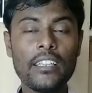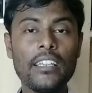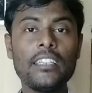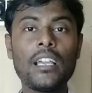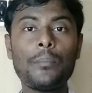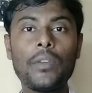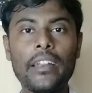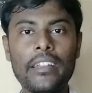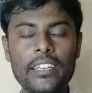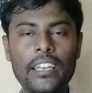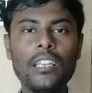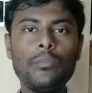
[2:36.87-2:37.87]
करेंगे कि आपका
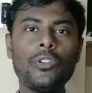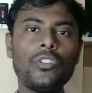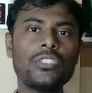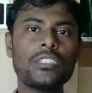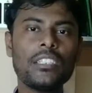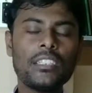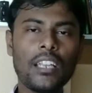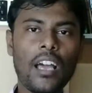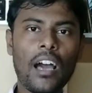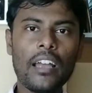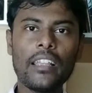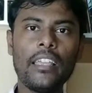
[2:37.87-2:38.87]
रिटर्निंग व्यूअर्स
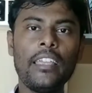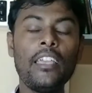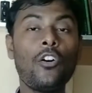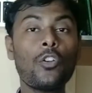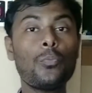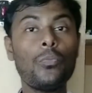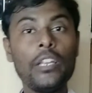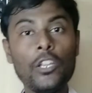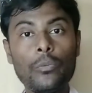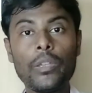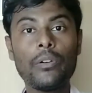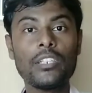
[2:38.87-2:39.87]
कितना आ रहे हैं और
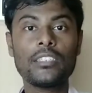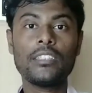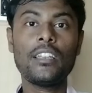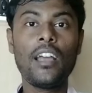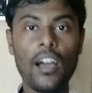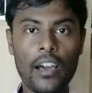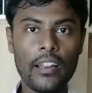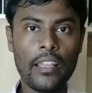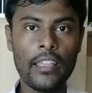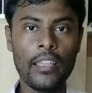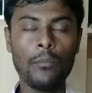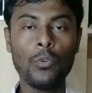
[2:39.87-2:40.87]
न्यू व्यूअर्स कितना आ
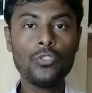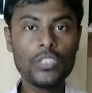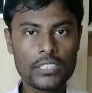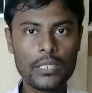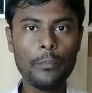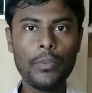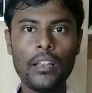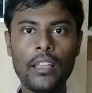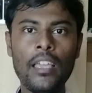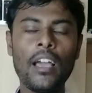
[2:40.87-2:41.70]
रहे हैं बहुत ही सिंपल